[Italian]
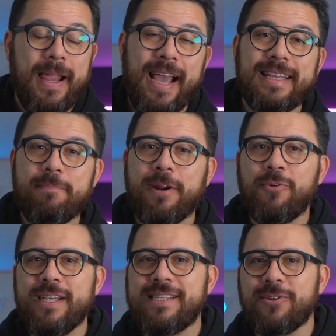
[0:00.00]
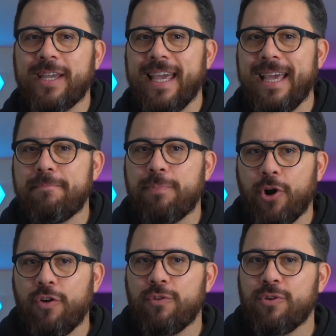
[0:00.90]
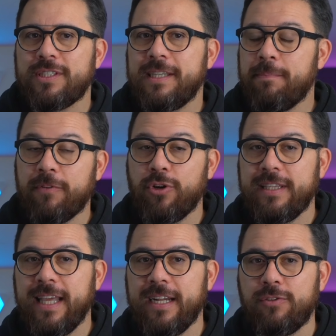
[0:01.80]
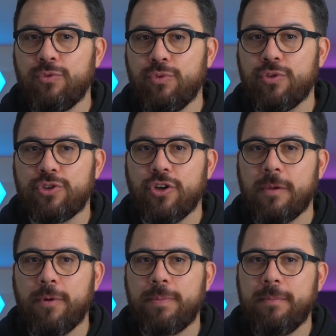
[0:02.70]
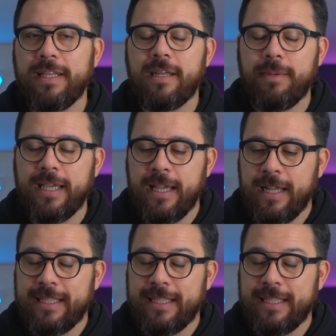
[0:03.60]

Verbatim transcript: ed è per questo che provo sempre e volentieri tutto ciò che può permettermi